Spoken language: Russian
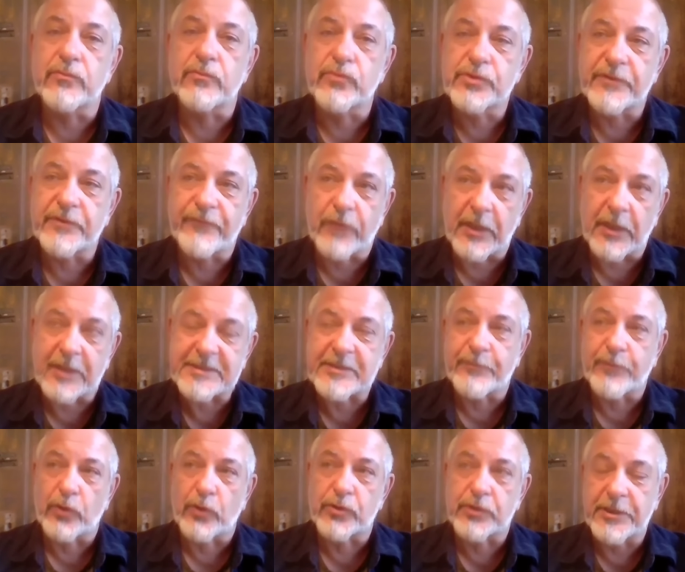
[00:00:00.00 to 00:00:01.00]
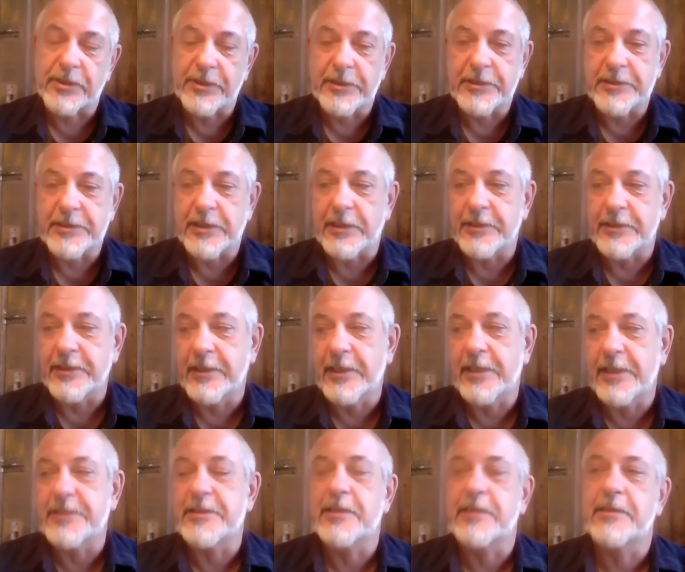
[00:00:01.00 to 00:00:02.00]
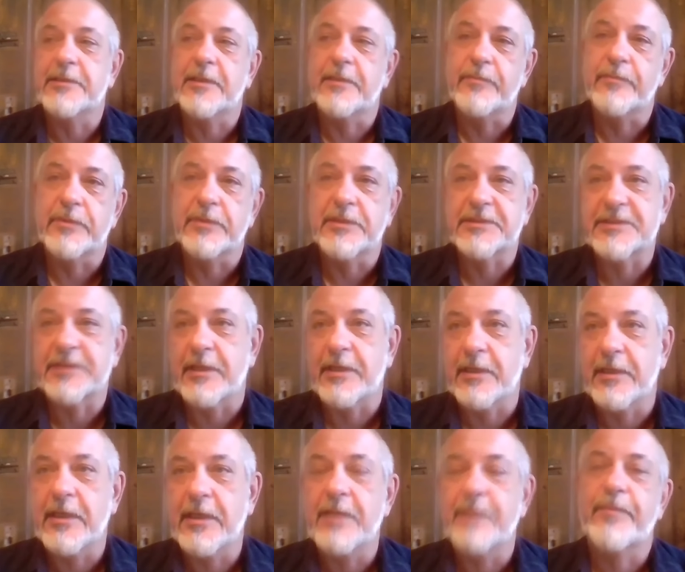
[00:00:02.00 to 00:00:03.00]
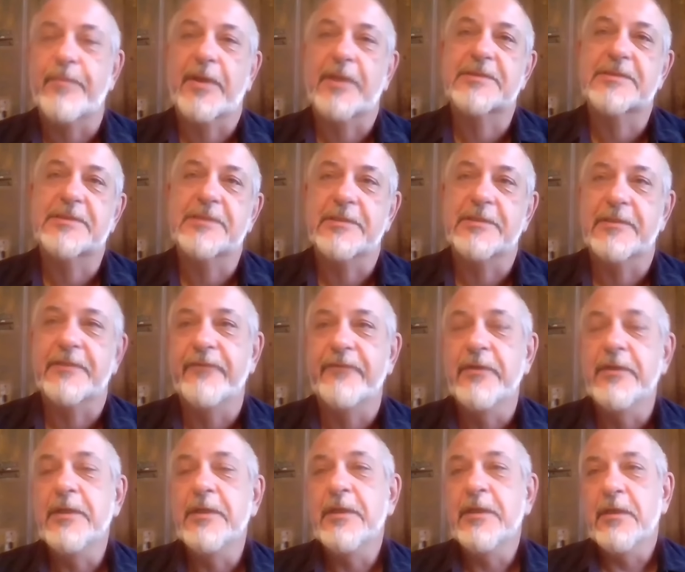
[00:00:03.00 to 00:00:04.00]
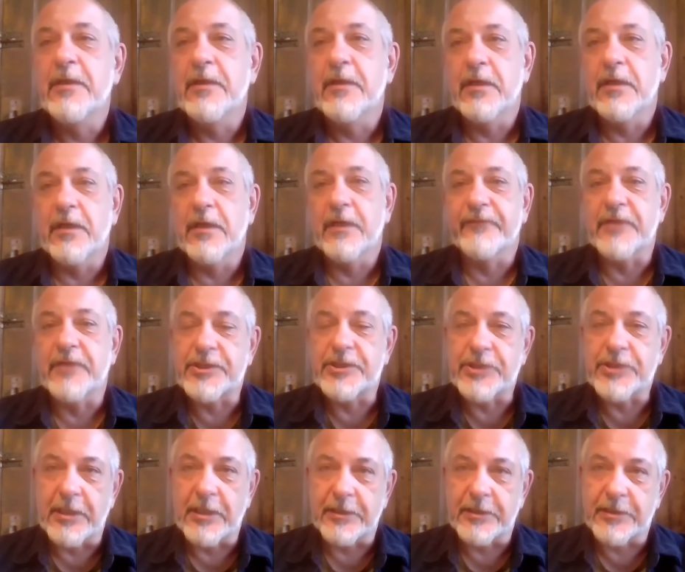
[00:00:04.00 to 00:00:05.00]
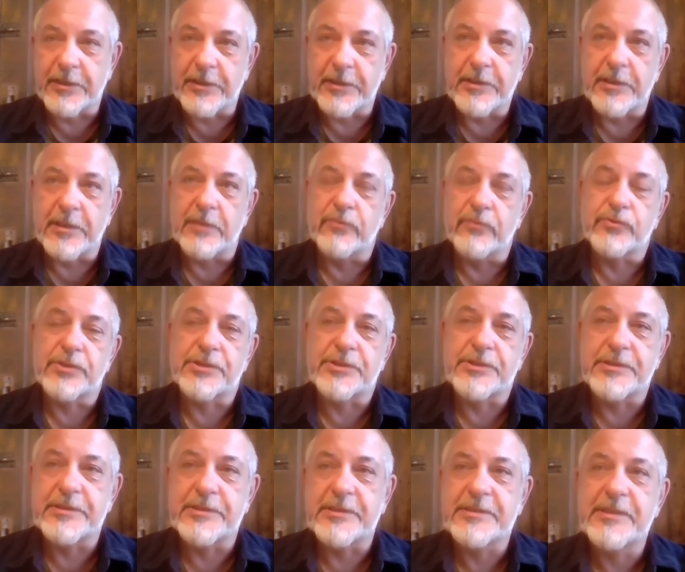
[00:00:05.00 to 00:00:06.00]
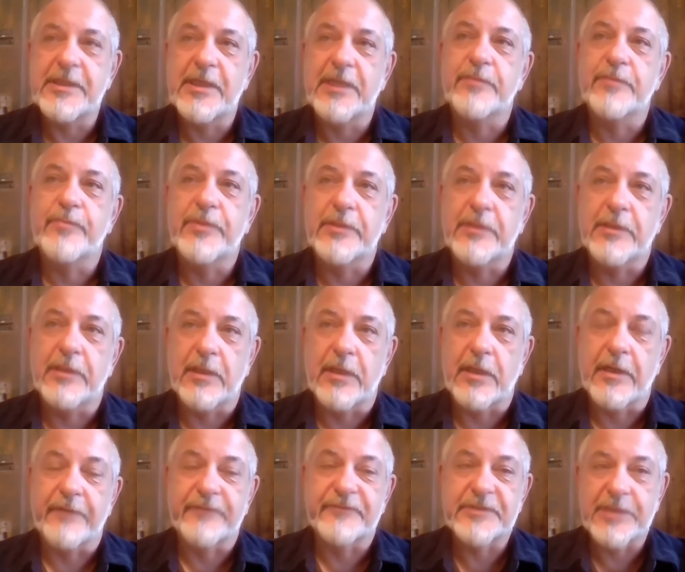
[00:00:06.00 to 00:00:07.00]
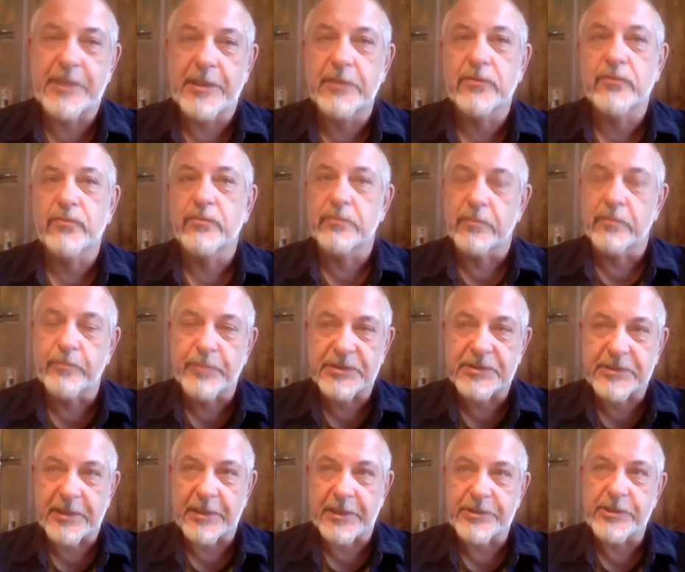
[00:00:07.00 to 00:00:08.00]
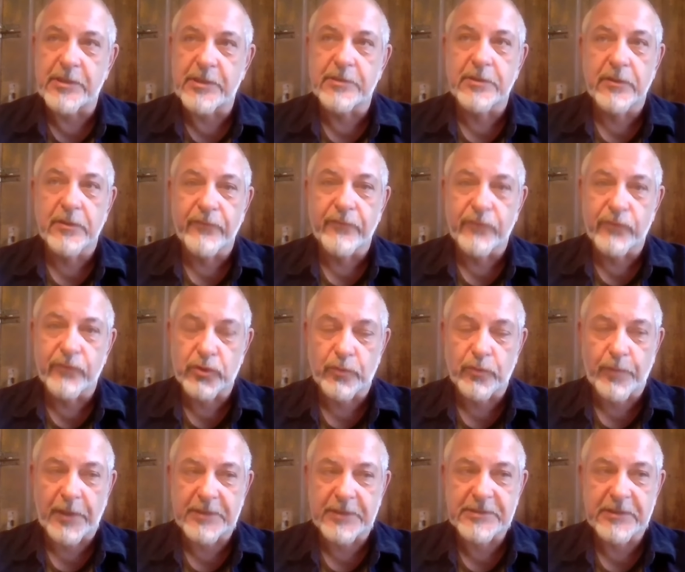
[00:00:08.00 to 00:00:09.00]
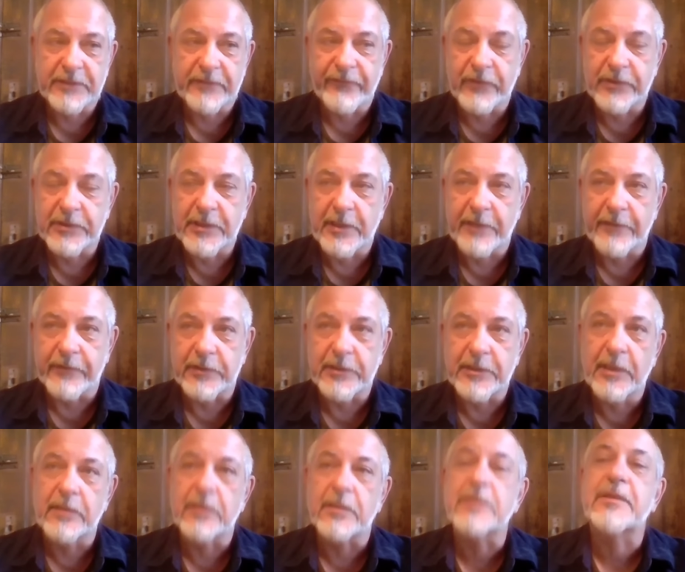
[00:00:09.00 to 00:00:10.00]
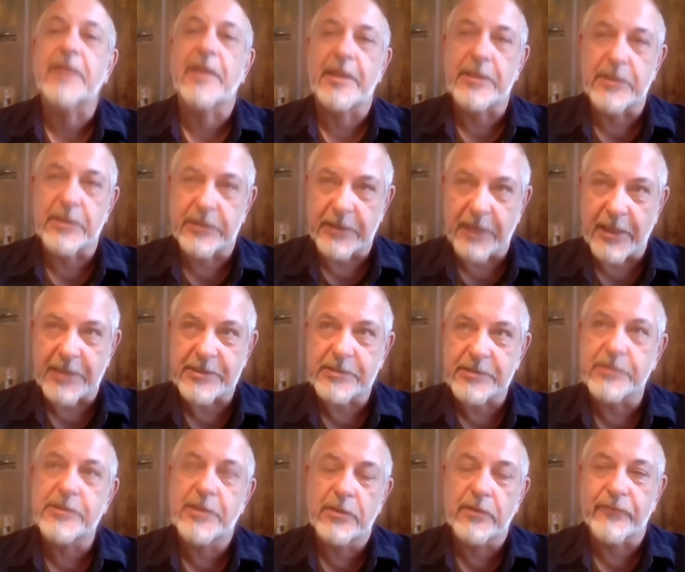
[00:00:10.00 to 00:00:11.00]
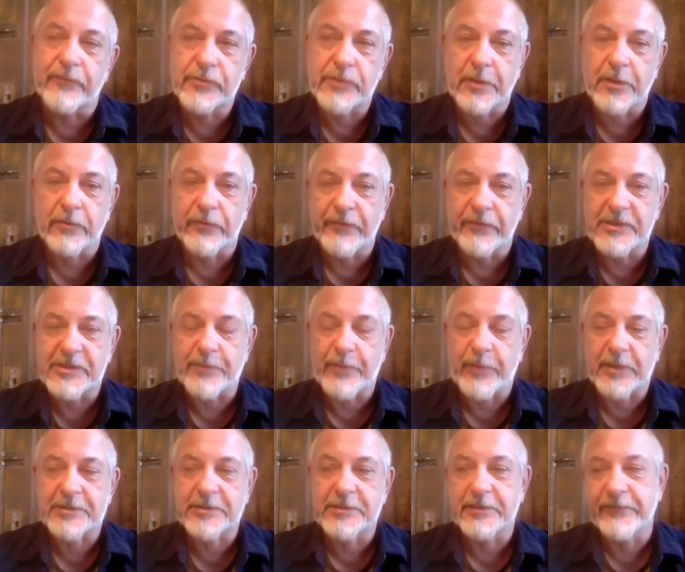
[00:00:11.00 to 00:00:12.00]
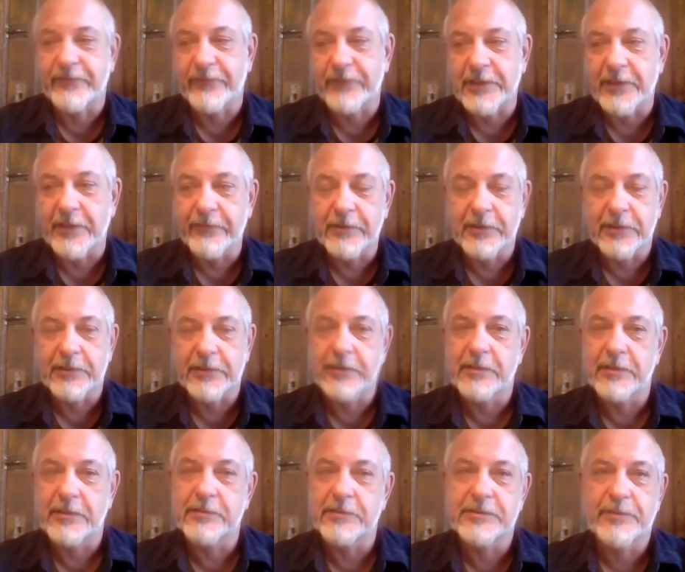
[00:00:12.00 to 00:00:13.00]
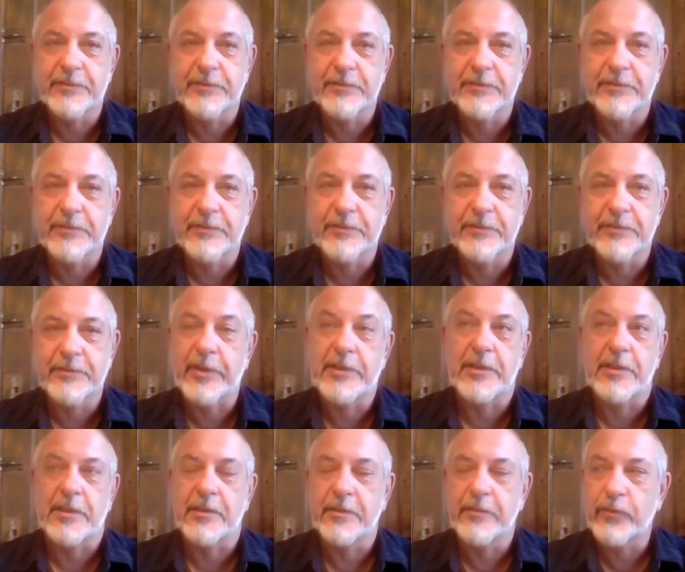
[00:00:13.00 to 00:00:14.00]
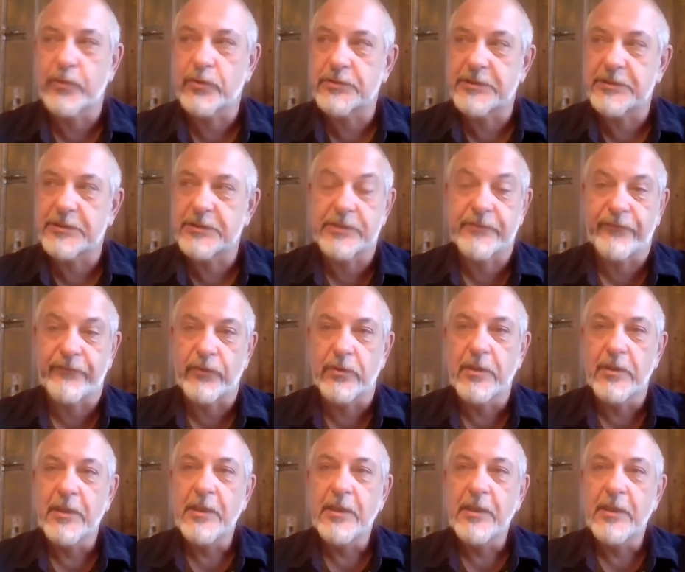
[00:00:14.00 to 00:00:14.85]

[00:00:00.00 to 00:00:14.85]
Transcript: уже в конце прошлой недели доходили там, до 40%, Э, в начале этой недели уже 60 было, а в среду подскочили до 200% годовых. Да? Это кредит на один день, но все равно 200% годовых – это запредельно просто, даже